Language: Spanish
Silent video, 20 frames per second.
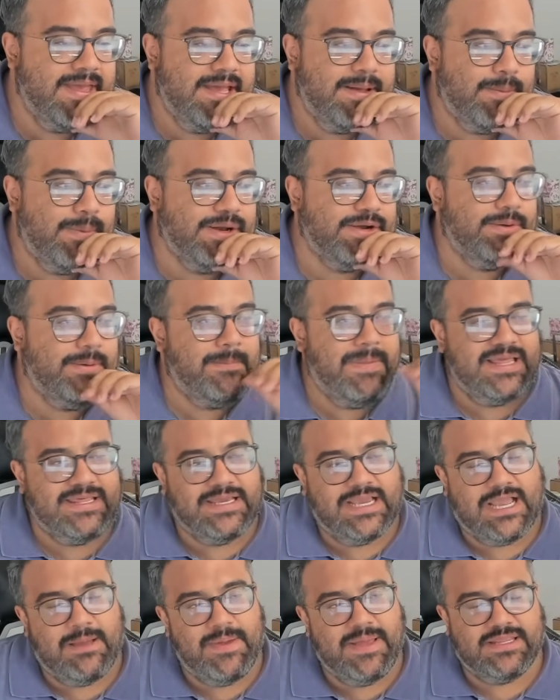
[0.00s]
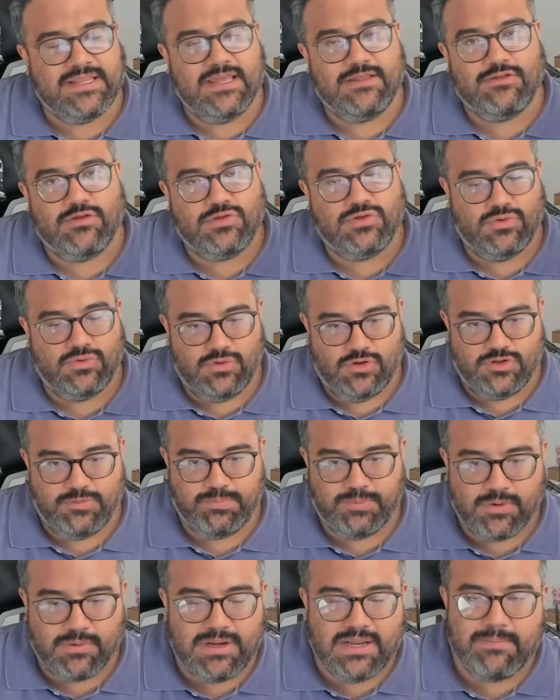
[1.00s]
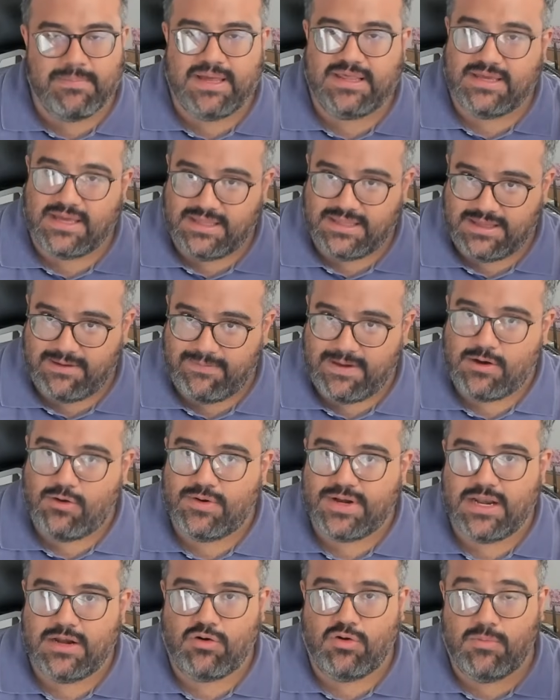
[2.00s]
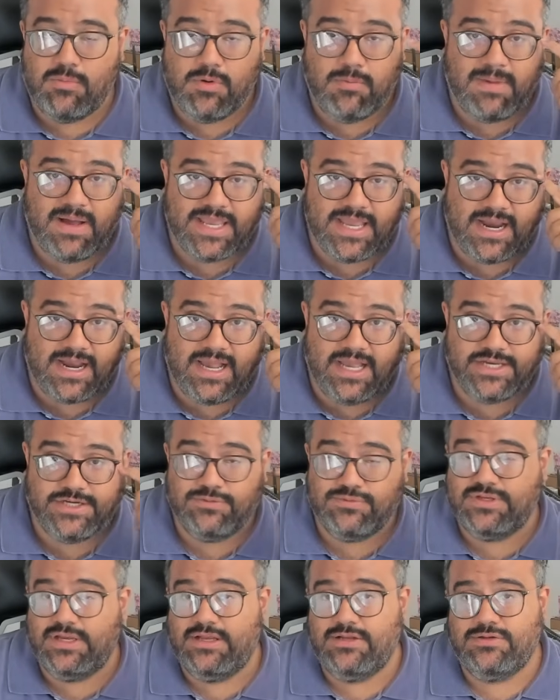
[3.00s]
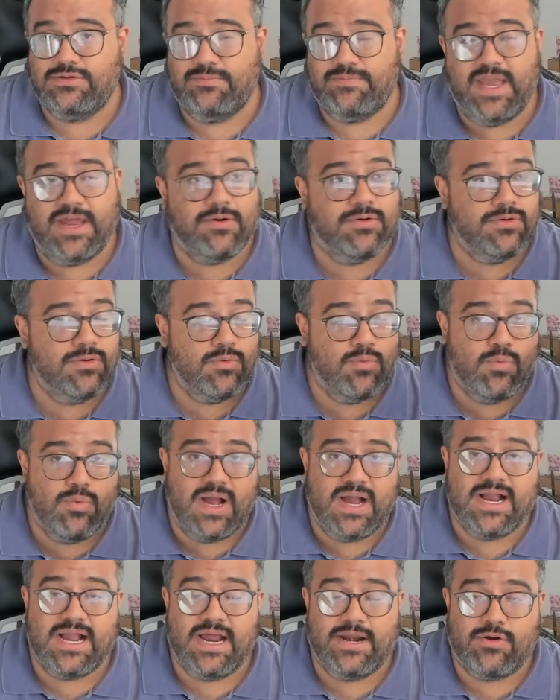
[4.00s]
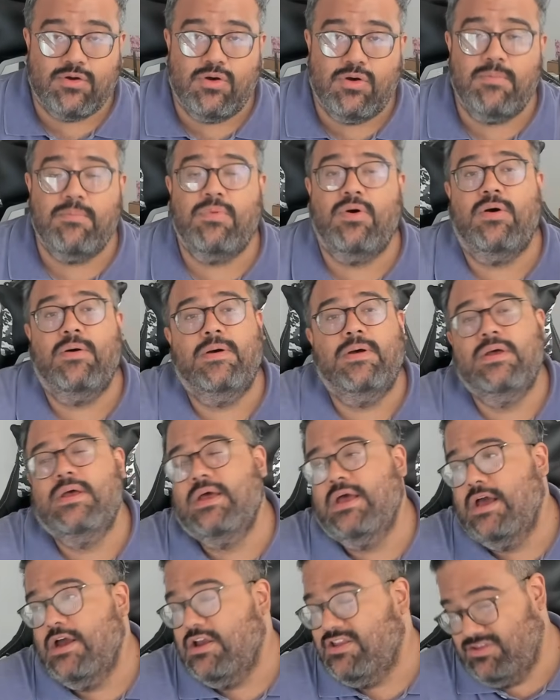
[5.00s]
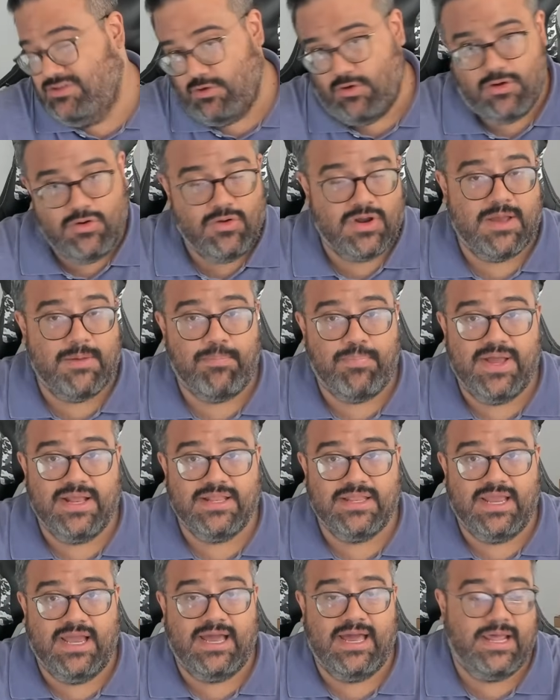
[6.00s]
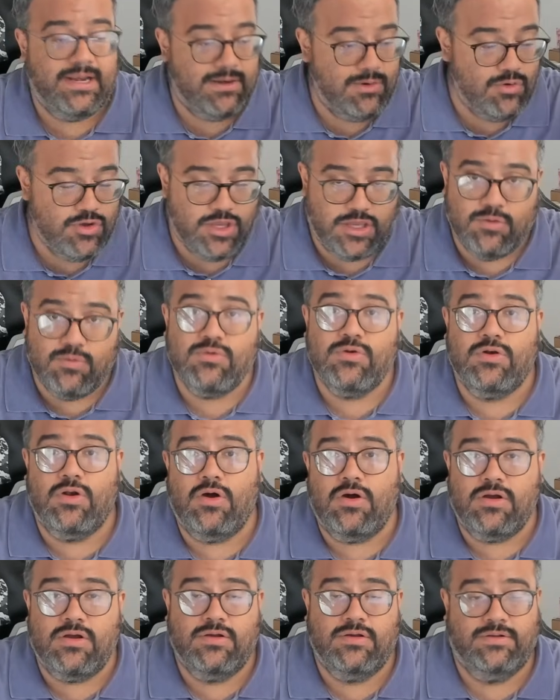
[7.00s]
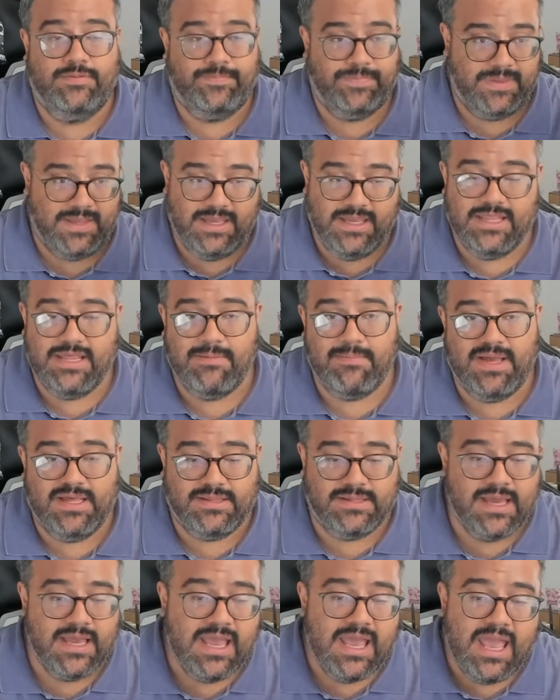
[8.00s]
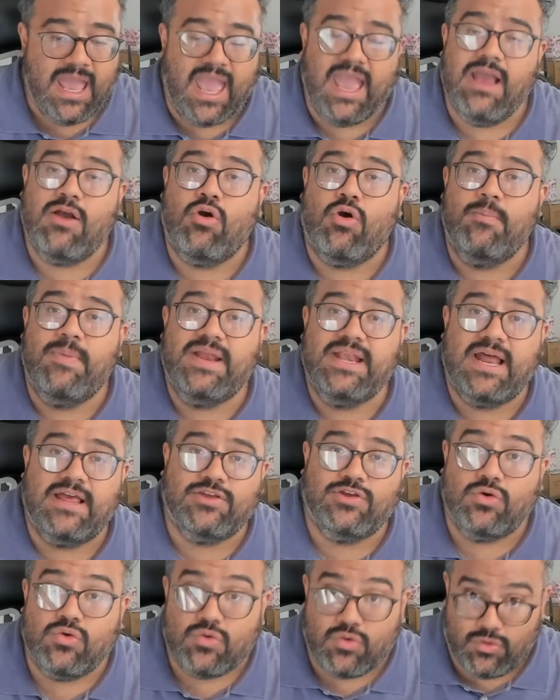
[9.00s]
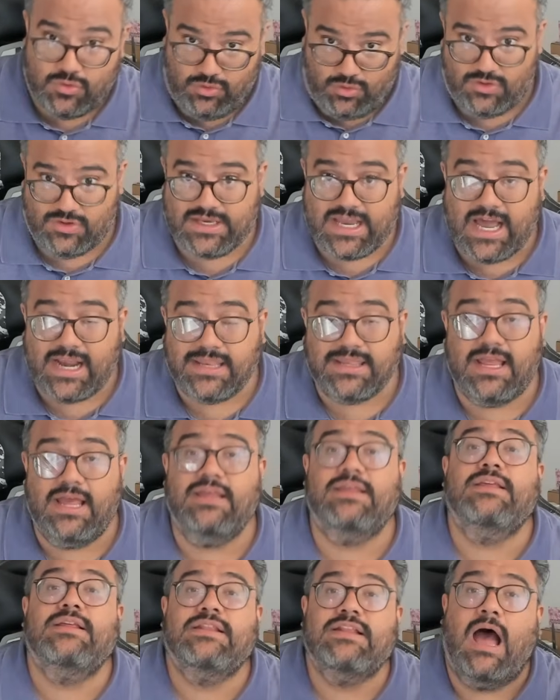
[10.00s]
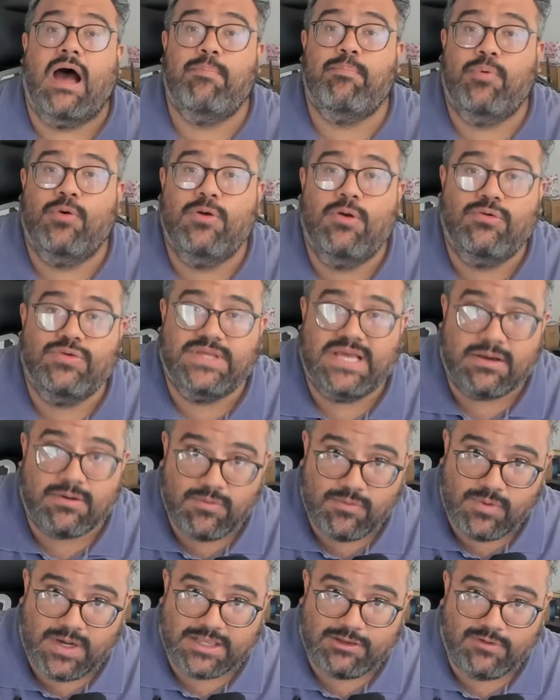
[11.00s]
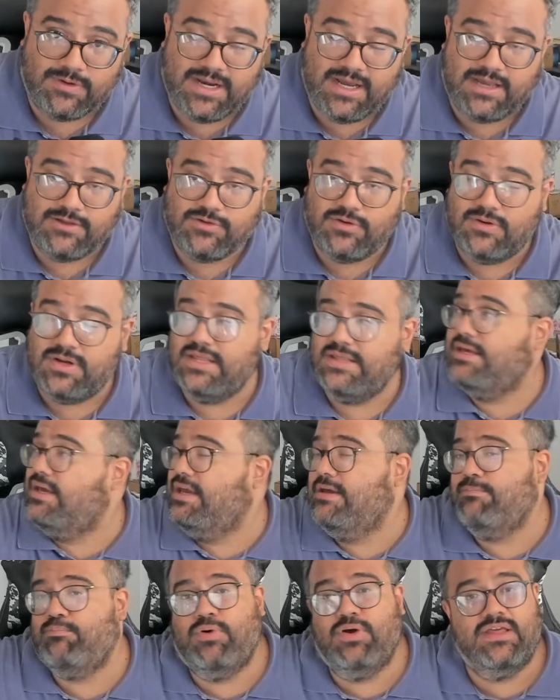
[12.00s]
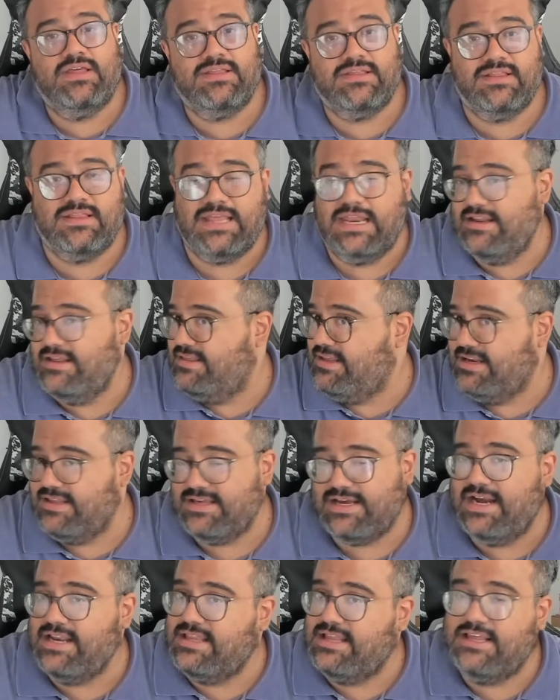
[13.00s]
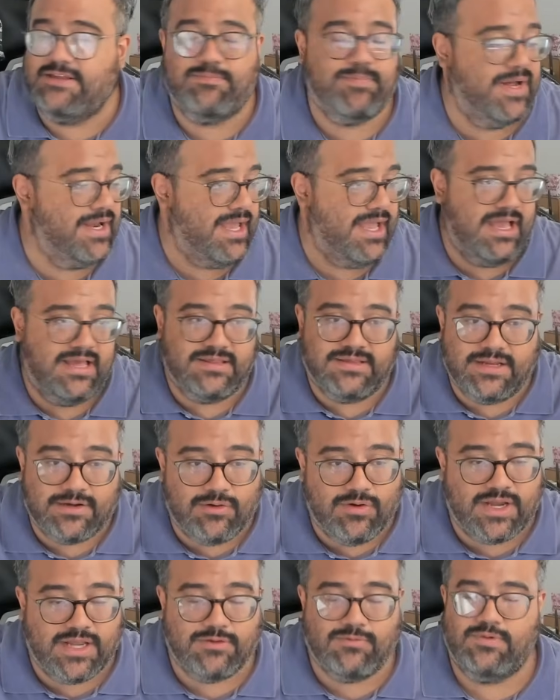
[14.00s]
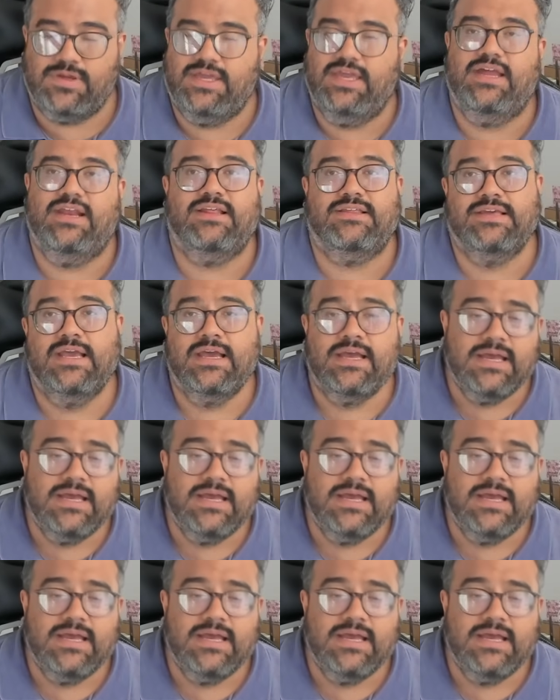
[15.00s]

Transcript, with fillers: Bueno, básicamente estos son los problemas que se ven con el combo Mayakashi. Ustedes lo vieron. One card combo, todo lo que pueden dejar y un lock y demás. En combinación con dos cartas, Apolo usa con cuatro negaciones y pues tienes tres cartas para hacer lo que tú quieras.